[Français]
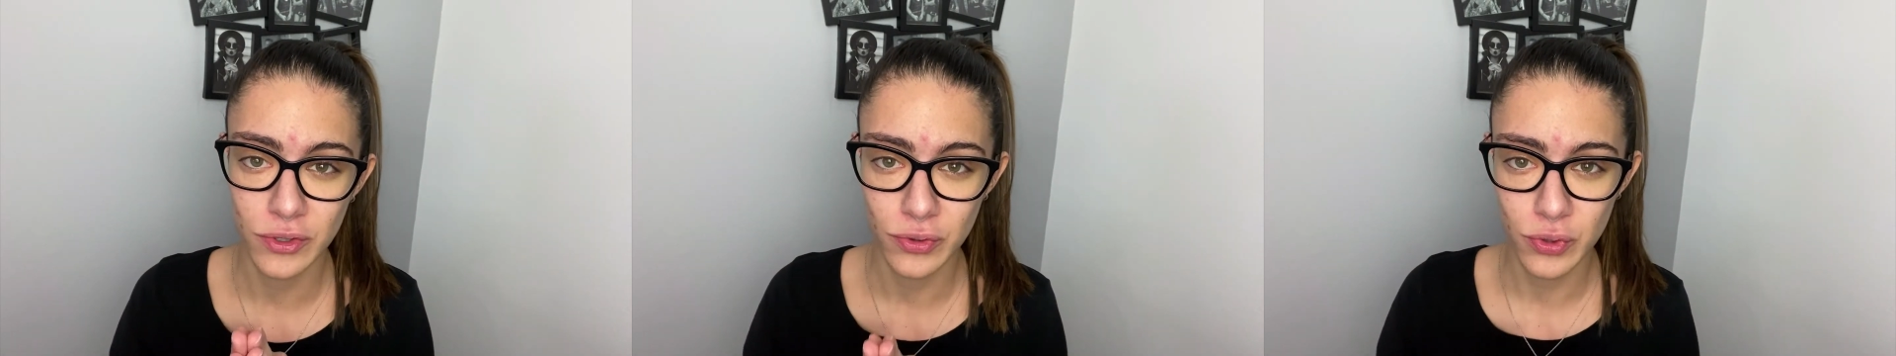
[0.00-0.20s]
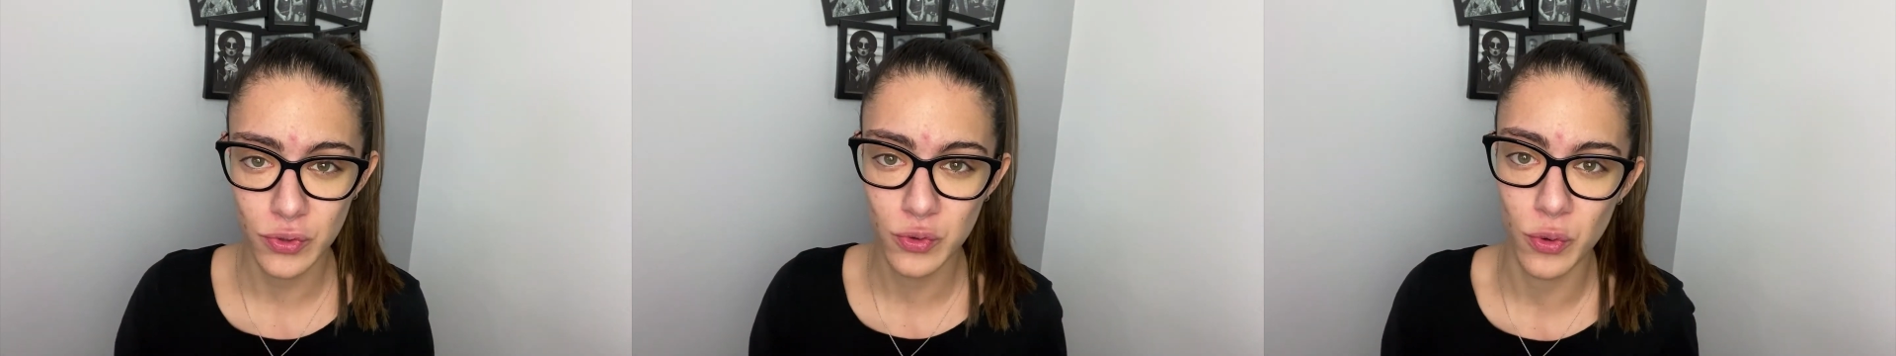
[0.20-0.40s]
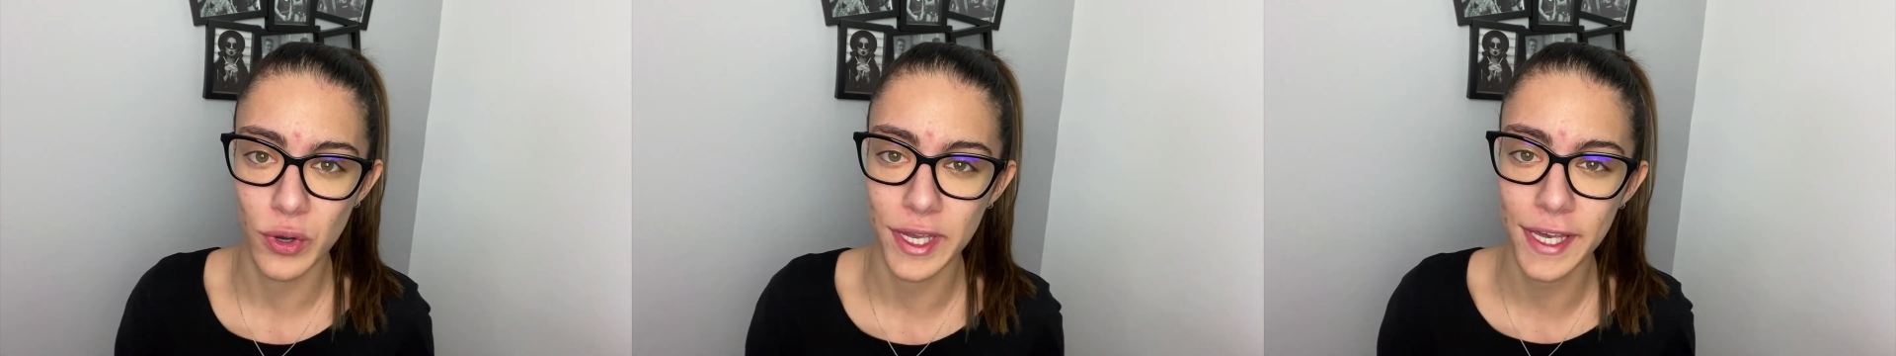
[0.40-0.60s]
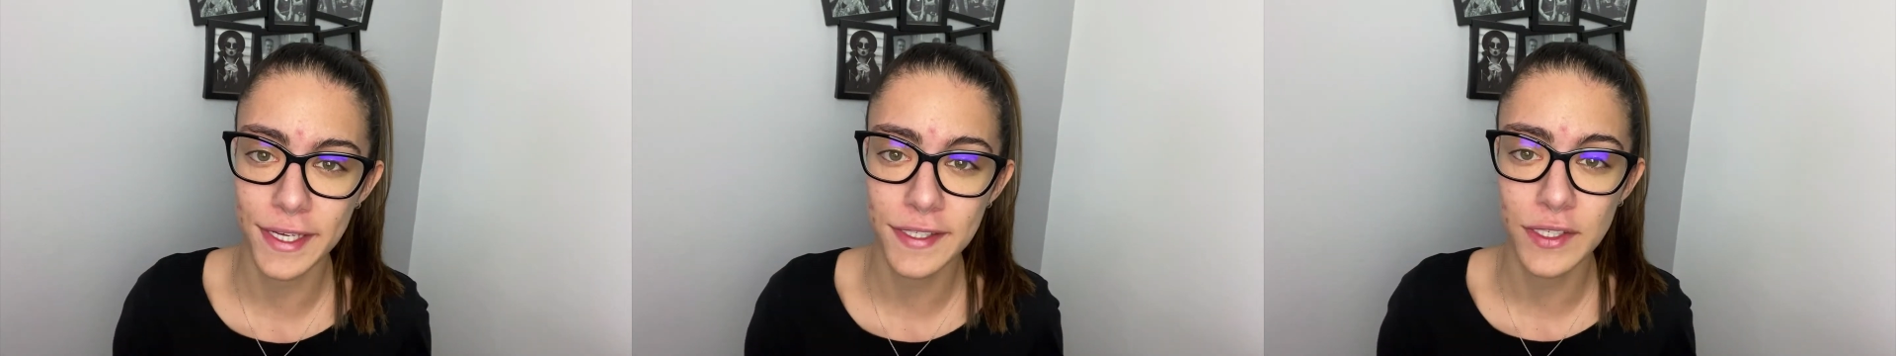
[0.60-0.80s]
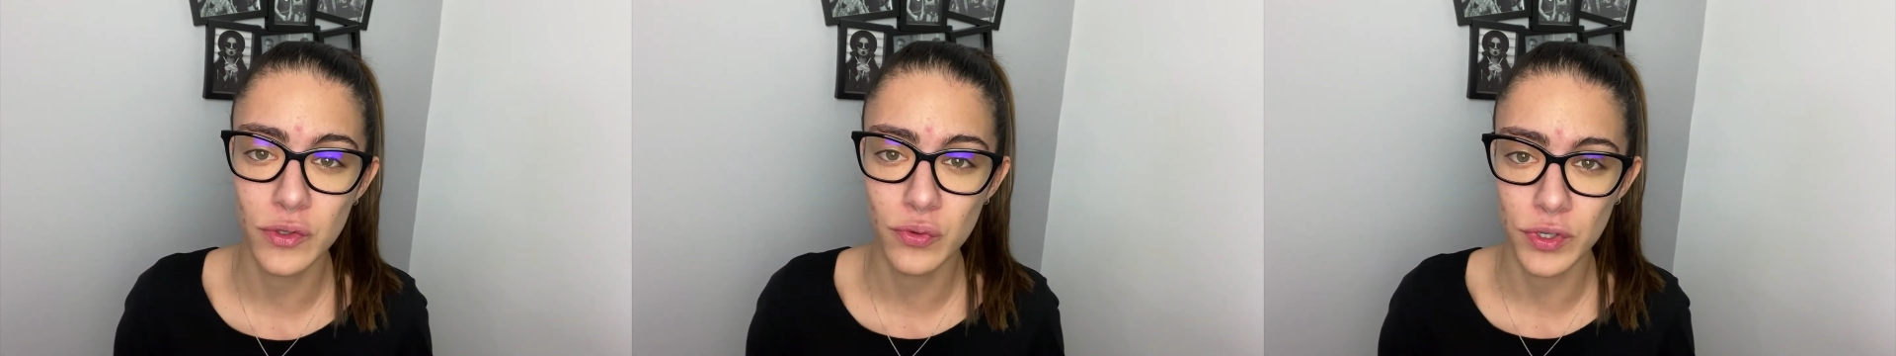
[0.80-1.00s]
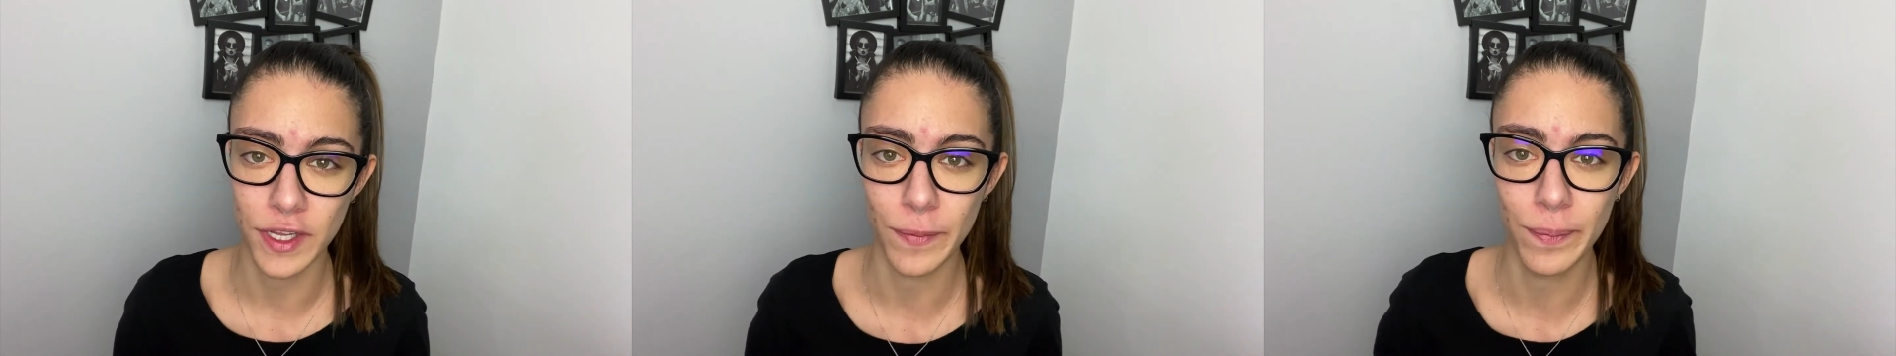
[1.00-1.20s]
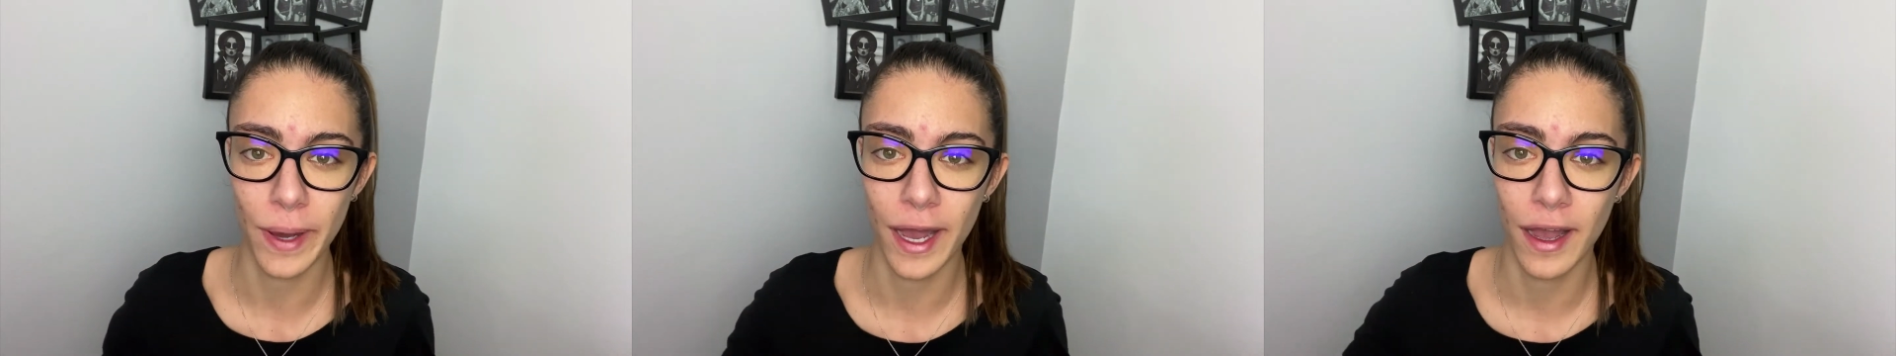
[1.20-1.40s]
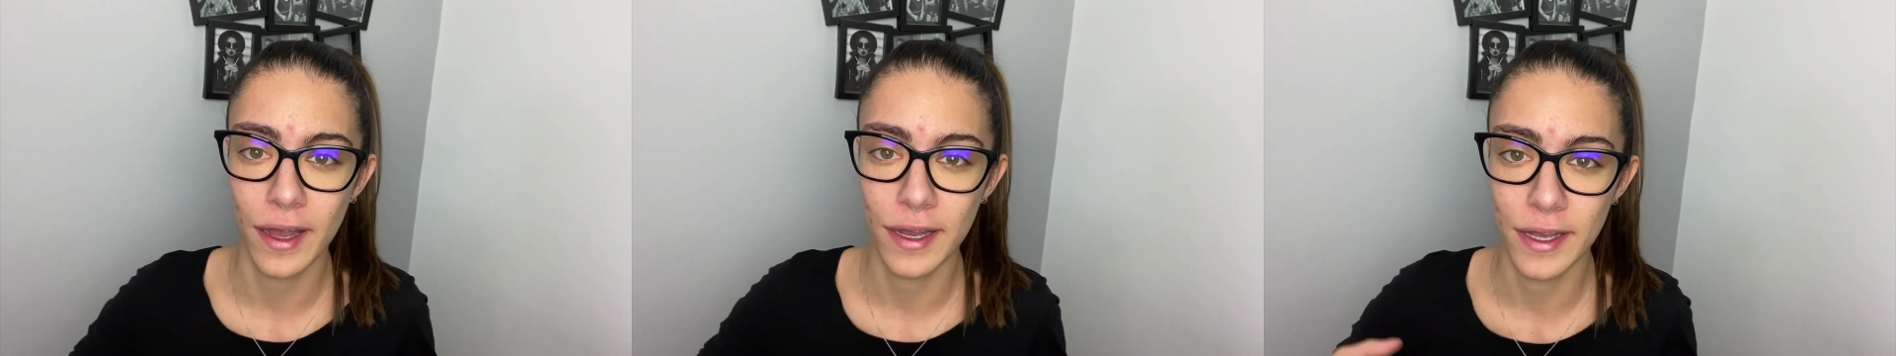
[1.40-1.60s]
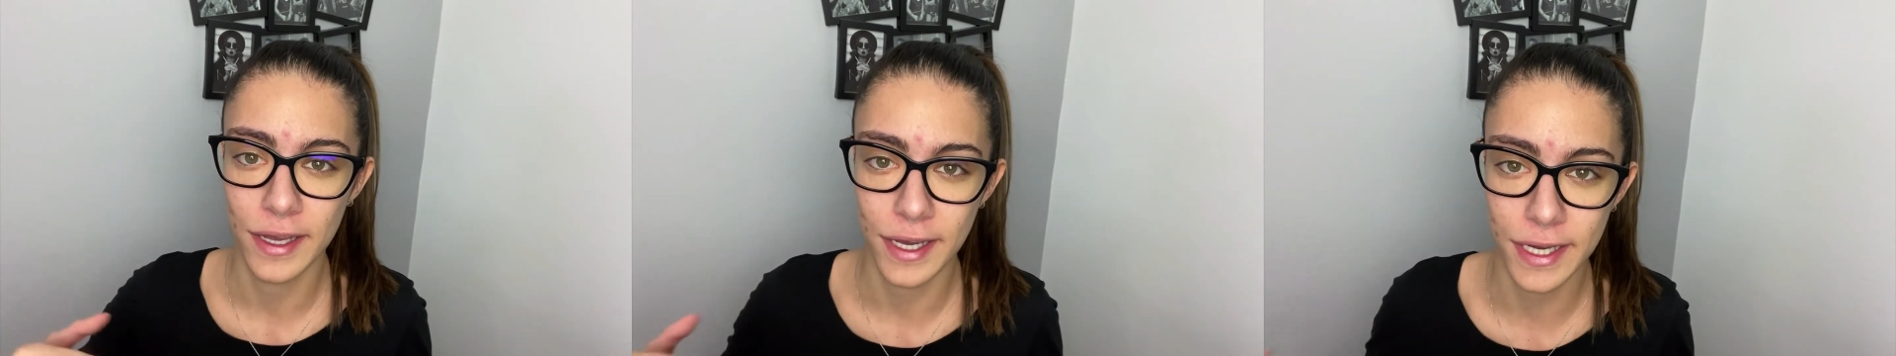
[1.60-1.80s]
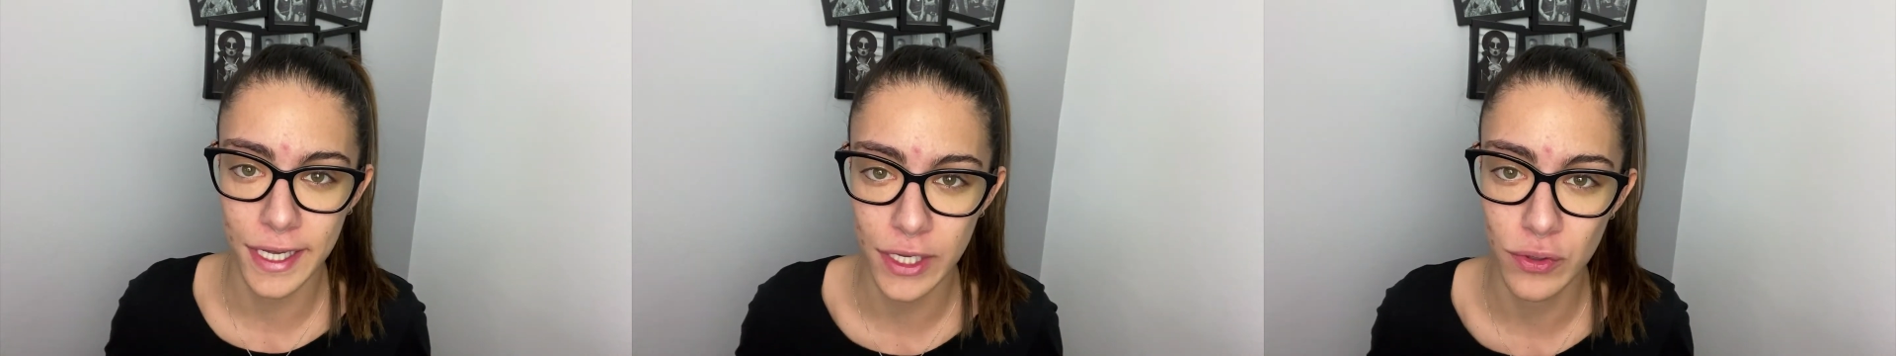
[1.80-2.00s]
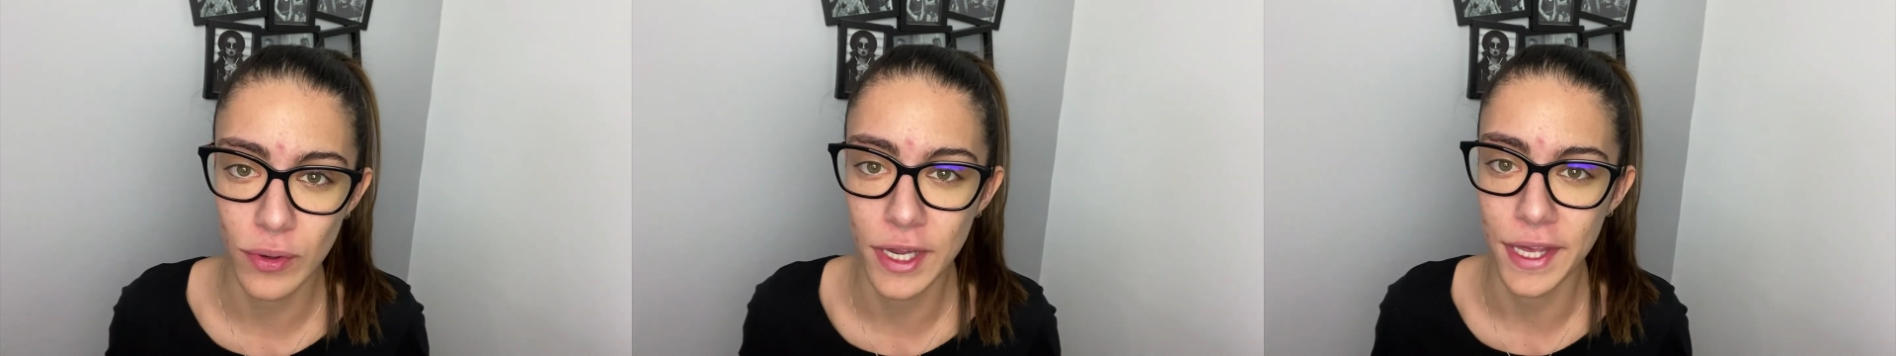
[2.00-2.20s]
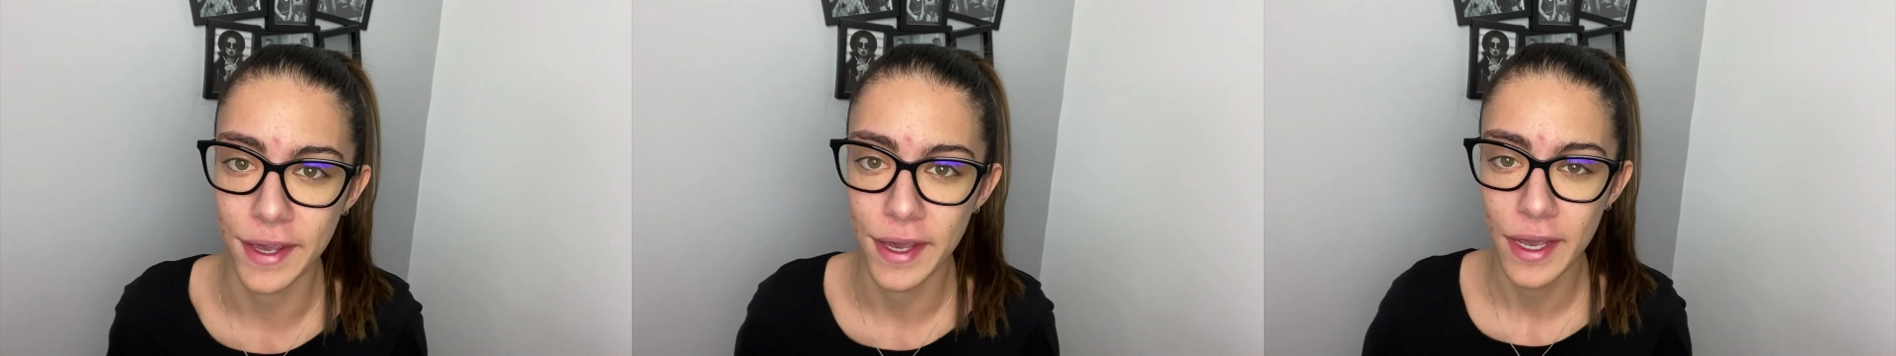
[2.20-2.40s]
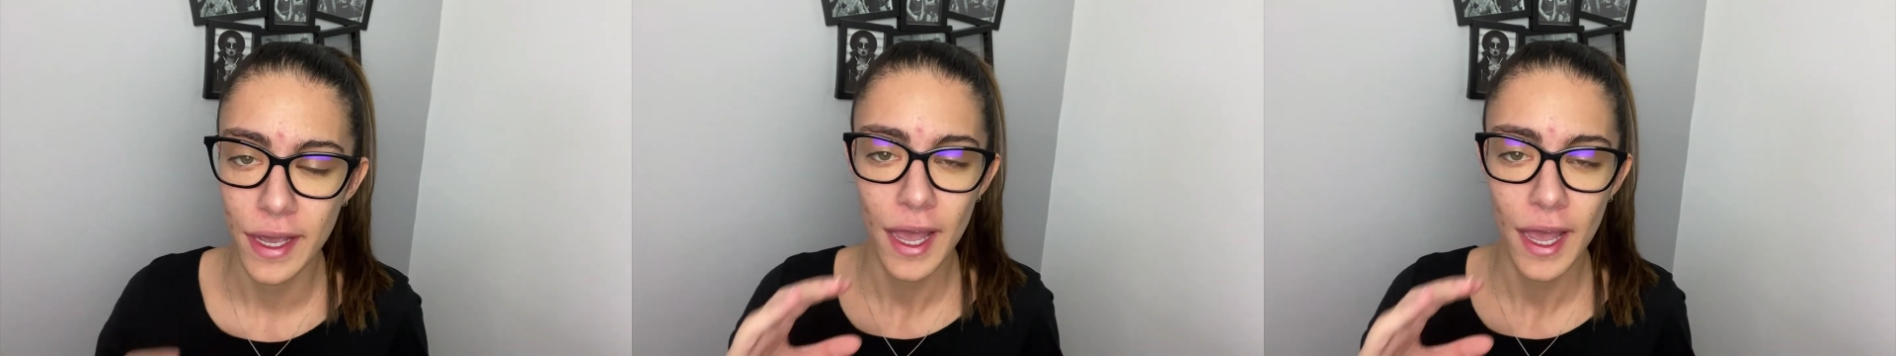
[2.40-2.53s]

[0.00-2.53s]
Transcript: ne sont rien si tu n'es pas régulier.